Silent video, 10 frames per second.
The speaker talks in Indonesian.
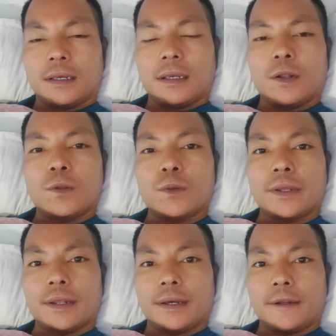yang yan naik nah
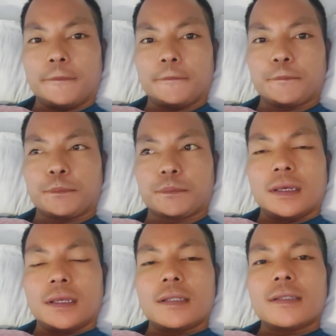inaha
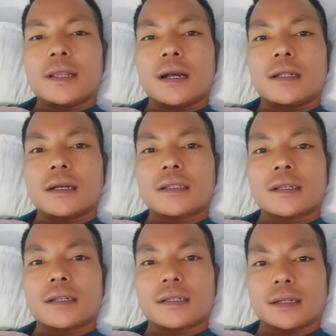kailangan
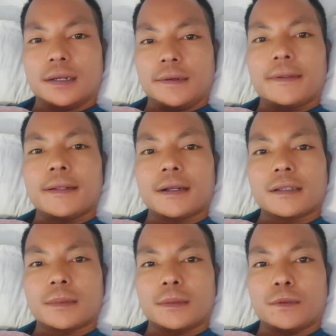daksakan naska
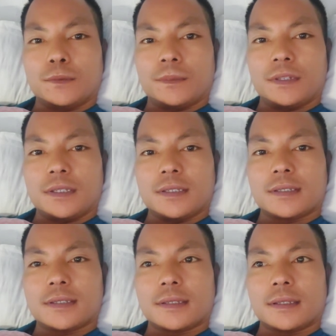daksak pa ko
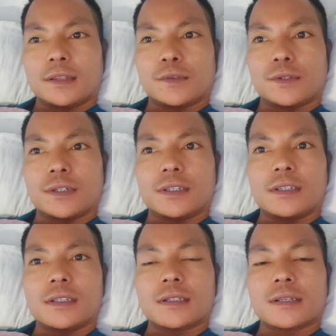please nasung
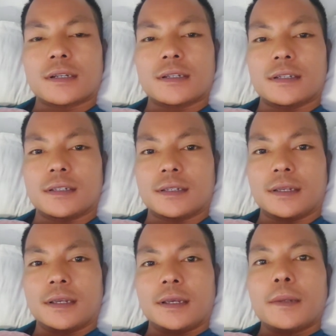tak daksakan ni
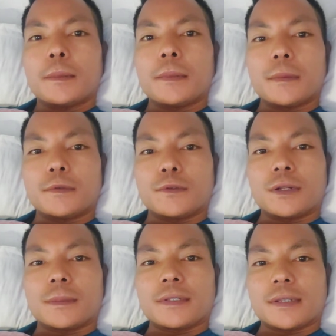namun
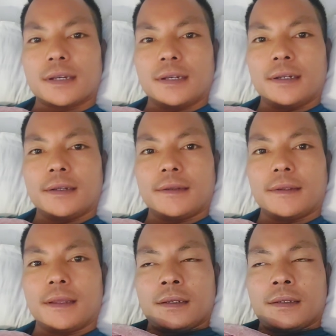namun, ja
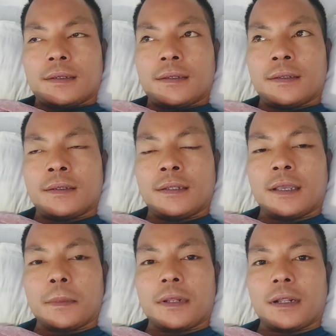
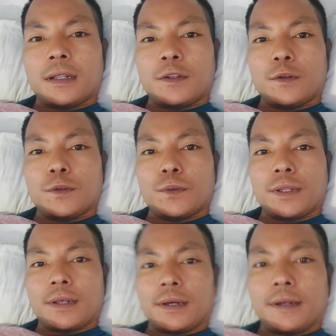bing dal de non
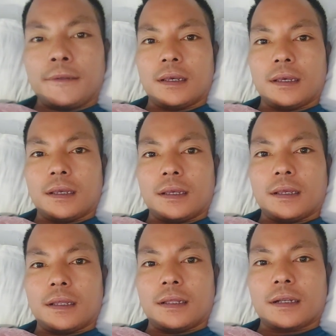na ha
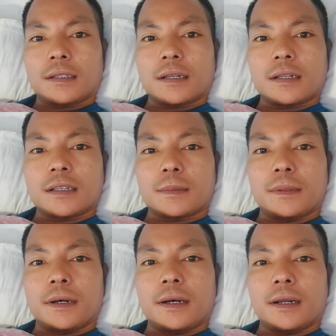tak sakna
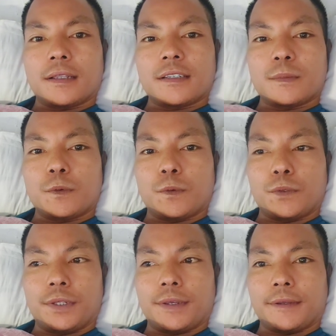skha gin chim bongo
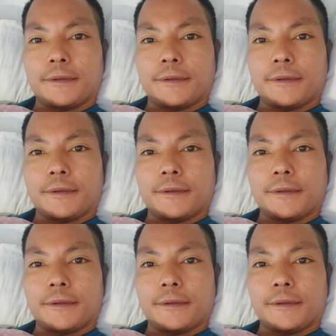de